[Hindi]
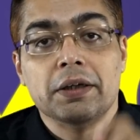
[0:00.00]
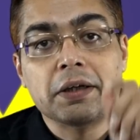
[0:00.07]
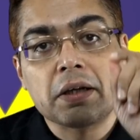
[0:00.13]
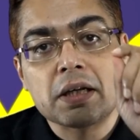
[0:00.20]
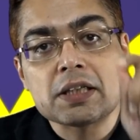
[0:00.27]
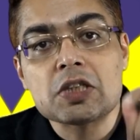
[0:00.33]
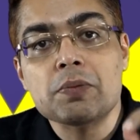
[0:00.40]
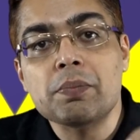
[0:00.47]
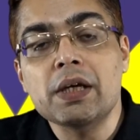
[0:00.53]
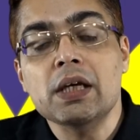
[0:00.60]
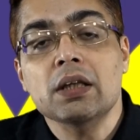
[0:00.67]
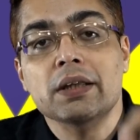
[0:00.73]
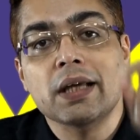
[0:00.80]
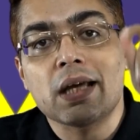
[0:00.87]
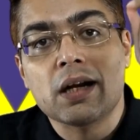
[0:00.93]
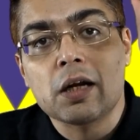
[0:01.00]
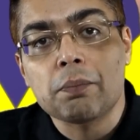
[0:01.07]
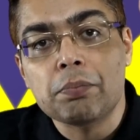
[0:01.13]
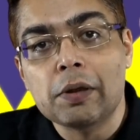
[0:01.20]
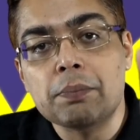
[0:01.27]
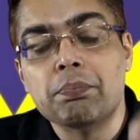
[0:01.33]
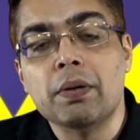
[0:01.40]
ट्रस्ट मी देर आर
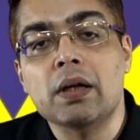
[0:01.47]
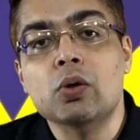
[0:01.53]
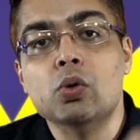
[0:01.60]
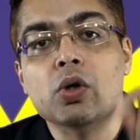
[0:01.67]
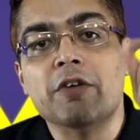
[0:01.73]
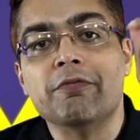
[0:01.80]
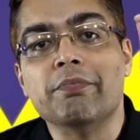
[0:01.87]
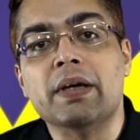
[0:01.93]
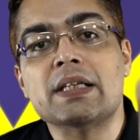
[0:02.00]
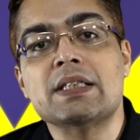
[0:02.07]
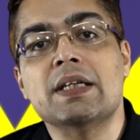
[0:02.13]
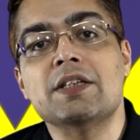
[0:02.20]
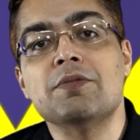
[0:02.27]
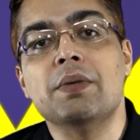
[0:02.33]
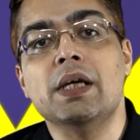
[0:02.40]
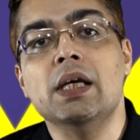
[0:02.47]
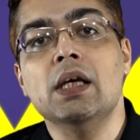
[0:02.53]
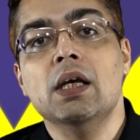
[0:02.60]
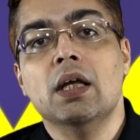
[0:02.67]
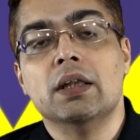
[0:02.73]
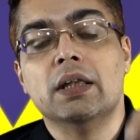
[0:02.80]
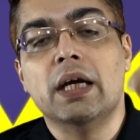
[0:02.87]
पीपल हु हैव मैसेज मी
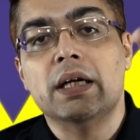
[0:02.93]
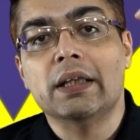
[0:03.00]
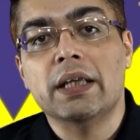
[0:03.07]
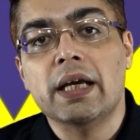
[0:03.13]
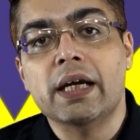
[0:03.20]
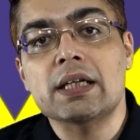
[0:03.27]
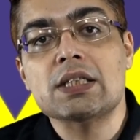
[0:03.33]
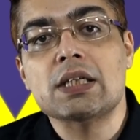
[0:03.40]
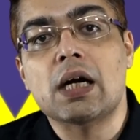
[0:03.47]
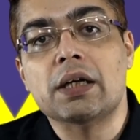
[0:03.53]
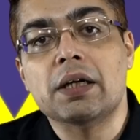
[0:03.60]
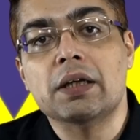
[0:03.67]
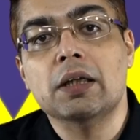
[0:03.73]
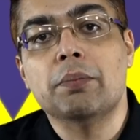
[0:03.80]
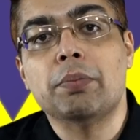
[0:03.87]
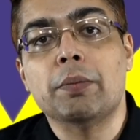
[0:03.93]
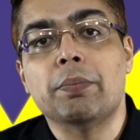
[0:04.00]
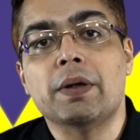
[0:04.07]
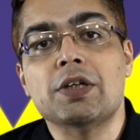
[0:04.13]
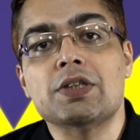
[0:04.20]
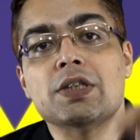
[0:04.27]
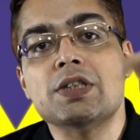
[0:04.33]
दैट दे हैड स्टार्टेड द
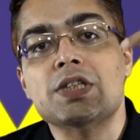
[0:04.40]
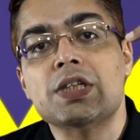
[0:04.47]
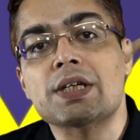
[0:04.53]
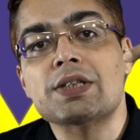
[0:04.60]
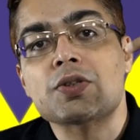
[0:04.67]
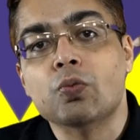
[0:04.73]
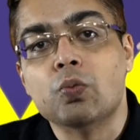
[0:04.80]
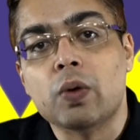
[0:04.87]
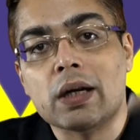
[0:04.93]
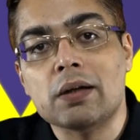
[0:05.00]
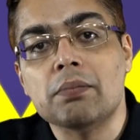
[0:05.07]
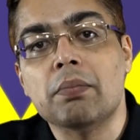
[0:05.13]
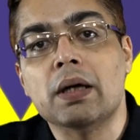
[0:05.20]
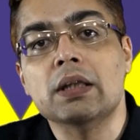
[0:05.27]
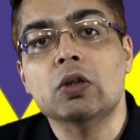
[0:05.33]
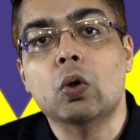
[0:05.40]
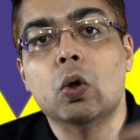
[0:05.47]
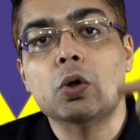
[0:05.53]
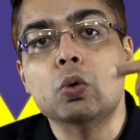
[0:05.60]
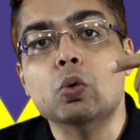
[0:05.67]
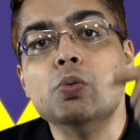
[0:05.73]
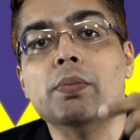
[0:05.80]
प्रिपरेशन जस्ट वन मंथ
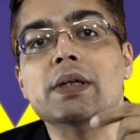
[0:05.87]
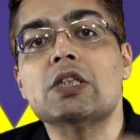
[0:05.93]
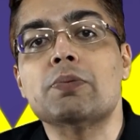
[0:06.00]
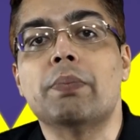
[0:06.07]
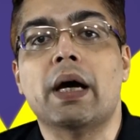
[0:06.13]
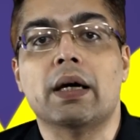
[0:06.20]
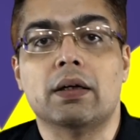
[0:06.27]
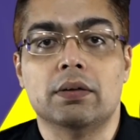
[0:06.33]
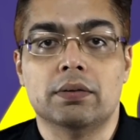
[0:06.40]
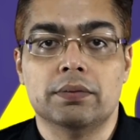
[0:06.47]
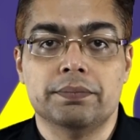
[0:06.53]
और टू मंथ्स बैक